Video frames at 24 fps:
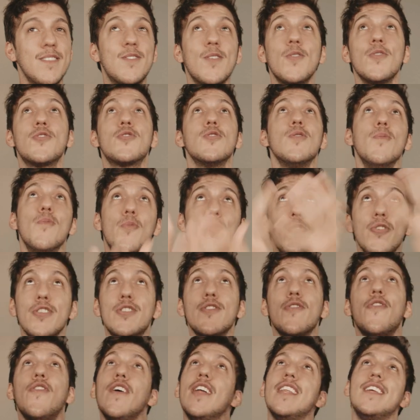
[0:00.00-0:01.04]
Então eu estou
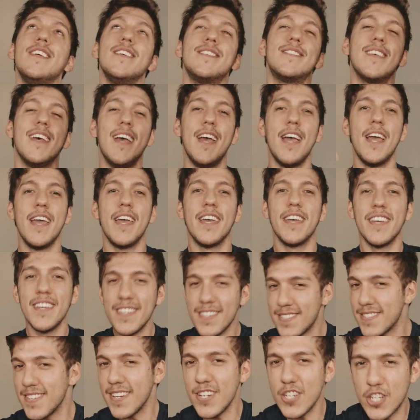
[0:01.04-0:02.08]
muito feliz e
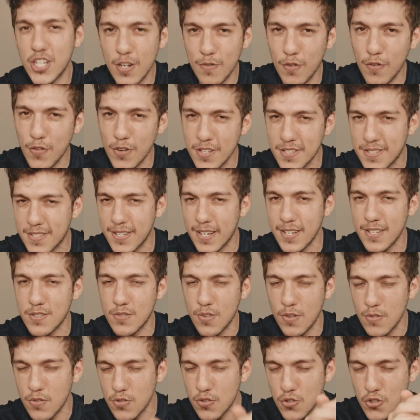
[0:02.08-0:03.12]
incentivo vocês,
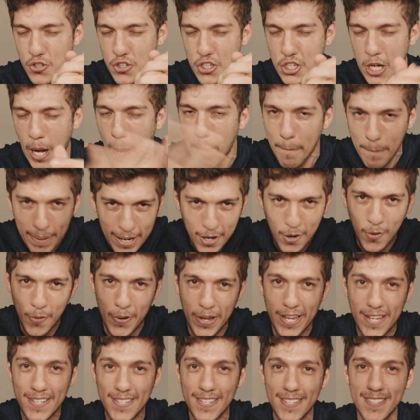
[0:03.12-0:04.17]
todos os
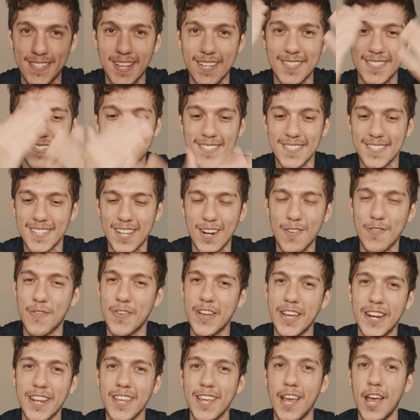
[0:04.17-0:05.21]
chapecoenses, a se
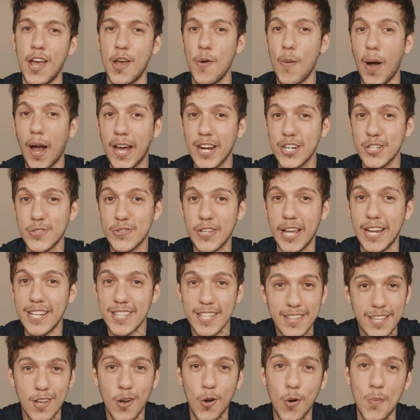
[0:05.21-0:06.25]
inscreverem. Eu acredito que
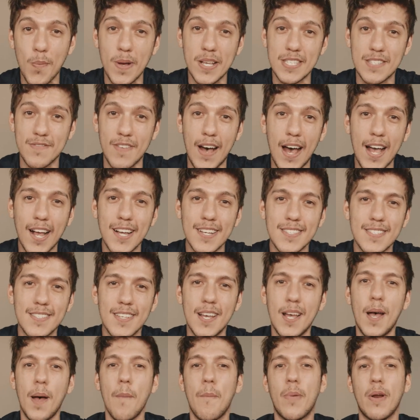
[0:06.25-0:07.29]
ainda tem algumas
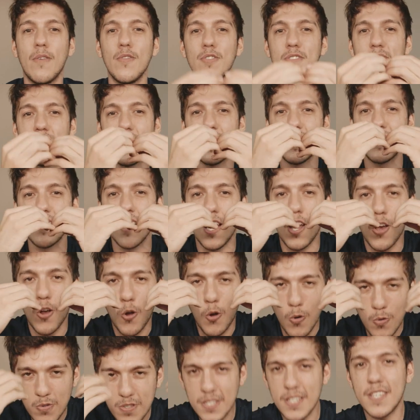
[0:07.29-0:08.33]
vagas para vocês
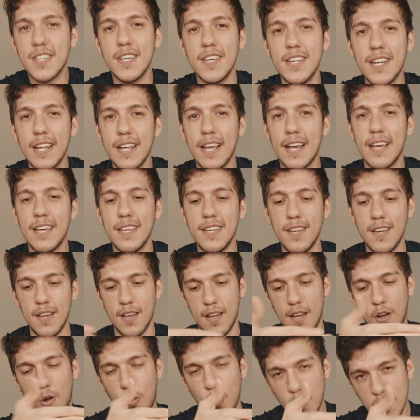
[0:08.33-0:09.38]
conseguirem aí
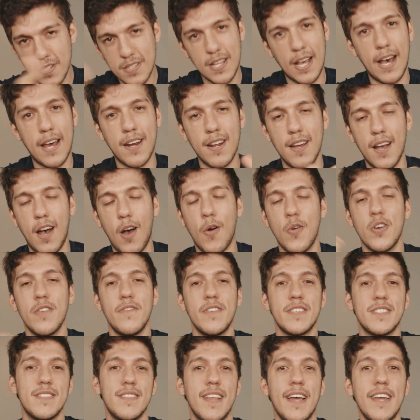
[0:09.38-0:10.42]
cursar a
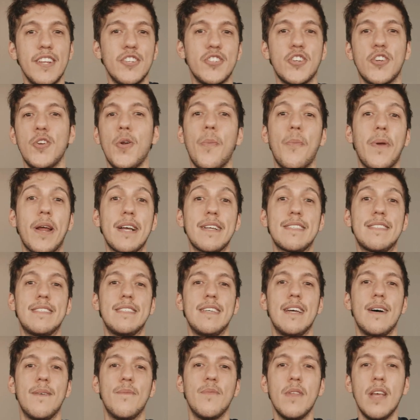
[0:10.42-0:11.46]
Universidade de
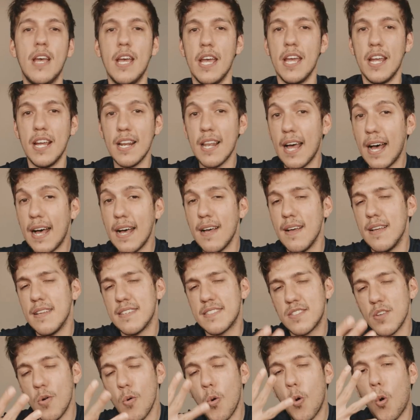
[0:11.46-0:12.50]
Quiropraxia. E lá
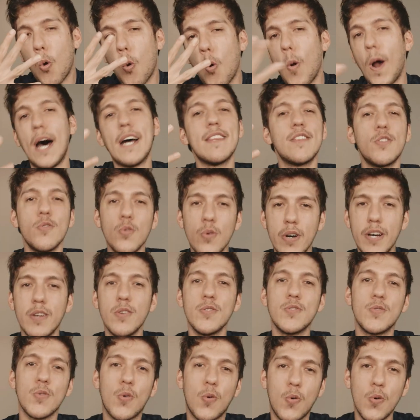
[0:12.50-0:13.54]
são quatro
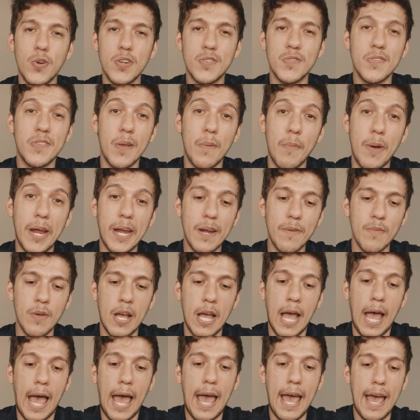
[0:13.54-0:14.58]
anos o curso
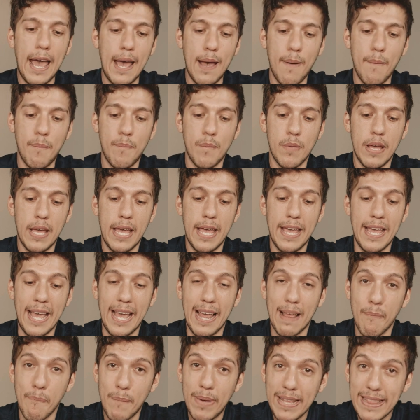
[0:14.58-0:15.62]
também. É,
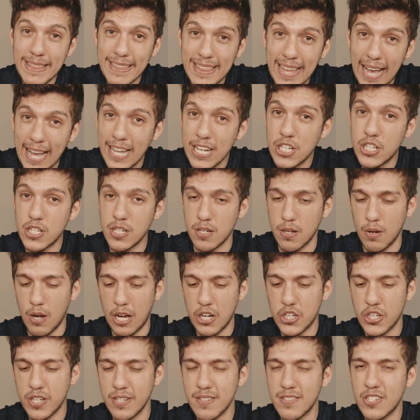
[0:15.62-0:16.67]
Metade,
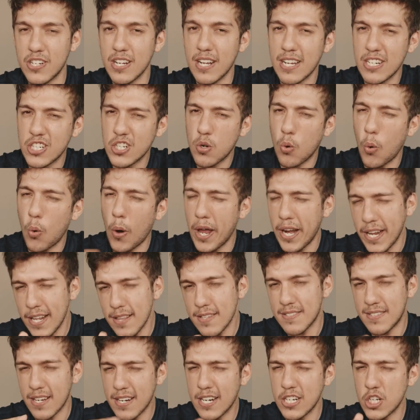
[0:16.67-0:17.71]
acho que chega de 40,
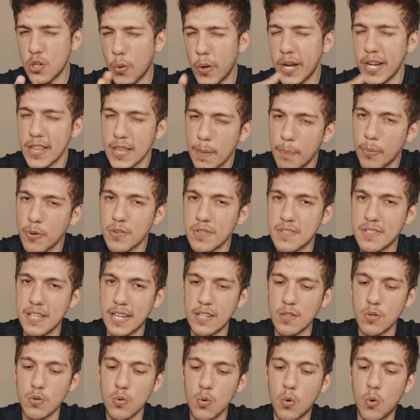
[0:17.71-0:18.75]
cerca de
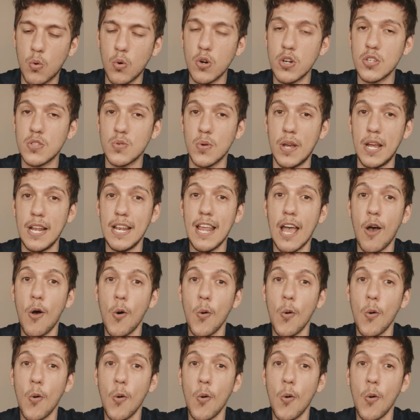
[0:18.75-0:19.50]
40% do curso, ele é